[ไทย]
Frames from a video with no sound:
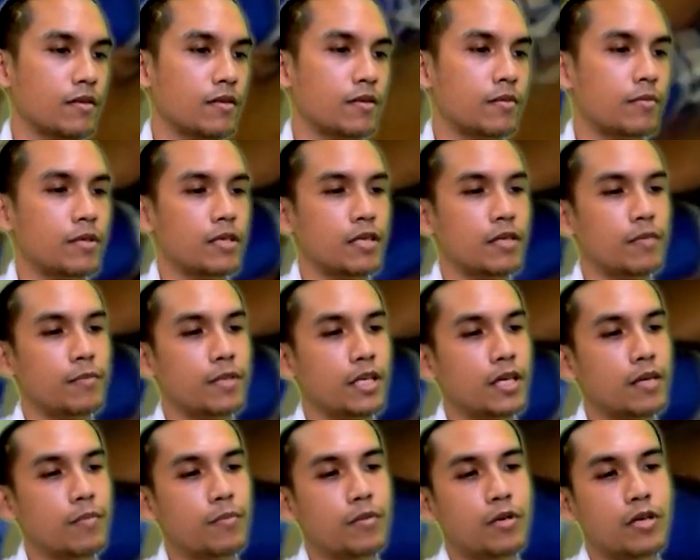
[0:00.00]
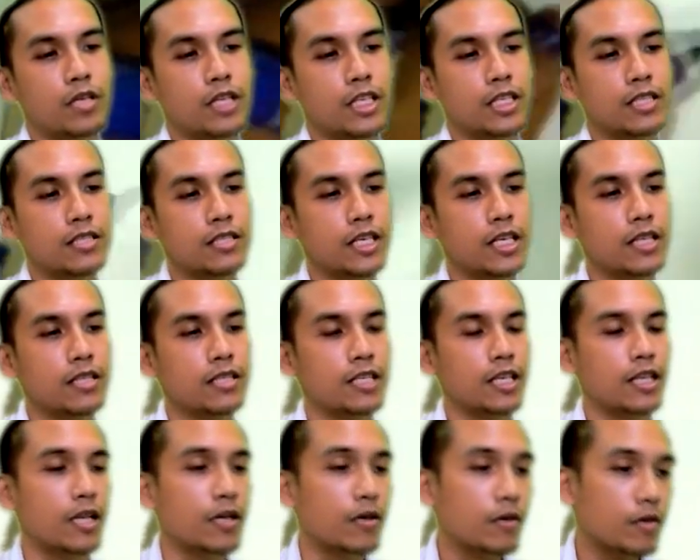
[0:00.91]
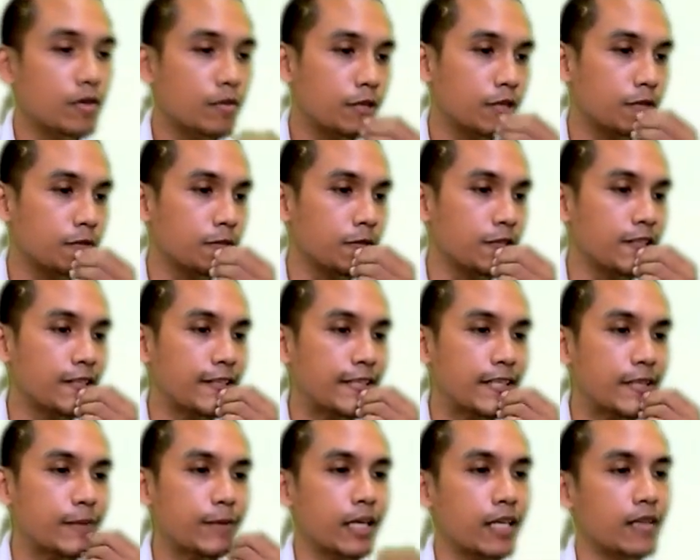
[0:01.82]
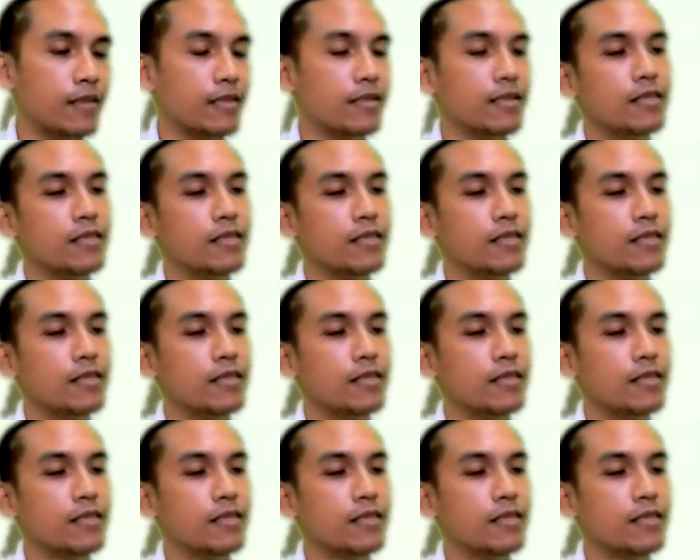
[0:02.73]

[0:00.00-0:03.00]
ครับเห็นไหมครับพอ เน้นเส้นเสร็จแล้วว่ามันมันจะเริ่มเห็น